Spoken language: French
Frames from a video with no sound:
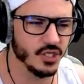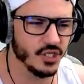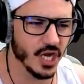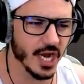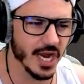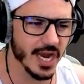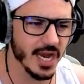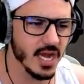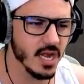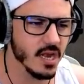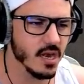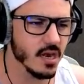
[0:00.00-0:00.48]

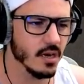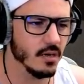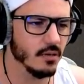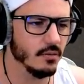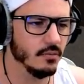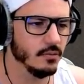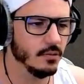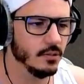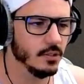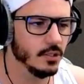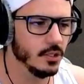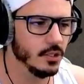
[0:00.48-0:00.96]
Jane.
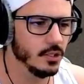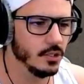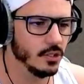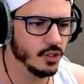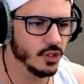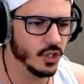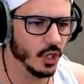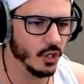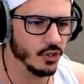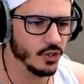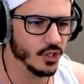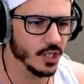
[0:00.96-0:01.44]

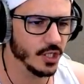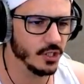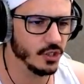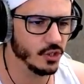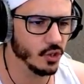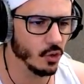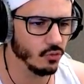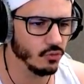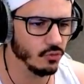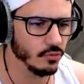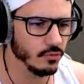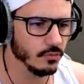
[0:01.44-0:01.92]
John, Jane,
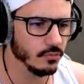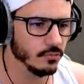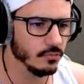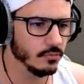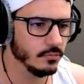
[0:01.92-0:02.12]
John.